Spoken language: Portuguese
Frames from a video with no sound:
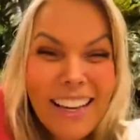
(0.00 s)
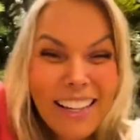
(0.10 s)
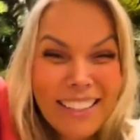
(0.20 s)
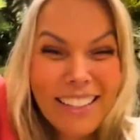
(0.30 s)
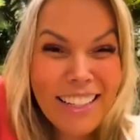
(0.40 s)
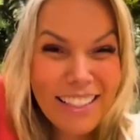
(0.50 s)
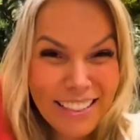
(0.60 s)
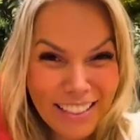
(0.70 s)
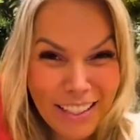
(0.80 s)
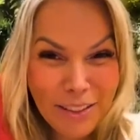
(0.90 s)
Tá as
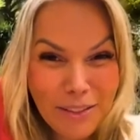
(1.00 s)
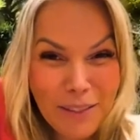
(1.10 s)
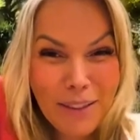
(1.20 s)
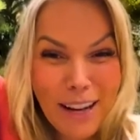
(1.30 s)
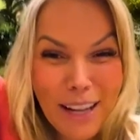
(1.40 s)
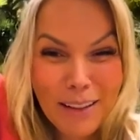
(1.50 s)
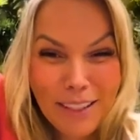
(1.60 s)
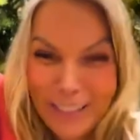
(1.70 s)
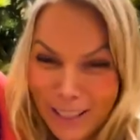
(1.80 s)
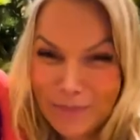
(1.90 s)
crianças têm que vir pra cá,
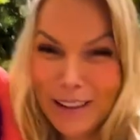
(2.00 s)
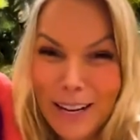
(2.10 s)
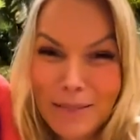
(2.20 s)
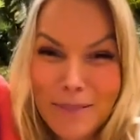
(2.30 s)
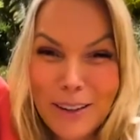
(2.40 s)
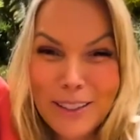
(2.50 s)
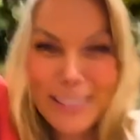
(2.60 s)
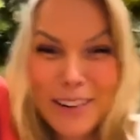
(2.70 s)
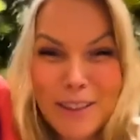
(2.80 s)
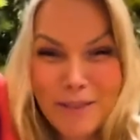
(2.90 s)
mas tem que pegar o pau de
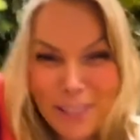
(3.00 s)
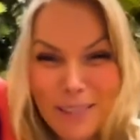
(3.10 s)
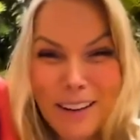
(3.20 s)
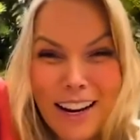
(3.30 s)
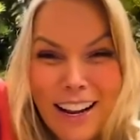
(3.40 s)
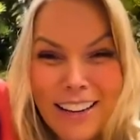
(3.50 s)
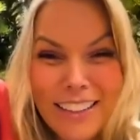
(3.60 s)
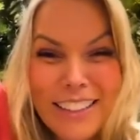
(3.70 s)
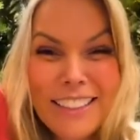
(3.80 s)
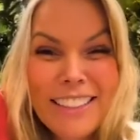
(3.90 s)
selfie pra trabalhar
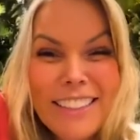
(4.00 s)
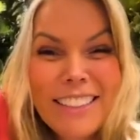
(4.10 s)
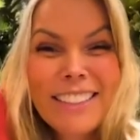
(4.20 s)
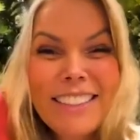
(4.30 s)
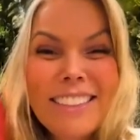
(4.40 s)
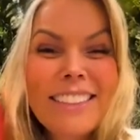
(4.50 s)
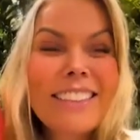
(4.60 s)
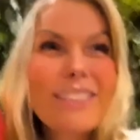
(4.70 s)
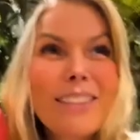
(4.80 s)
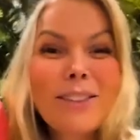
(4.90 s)
que o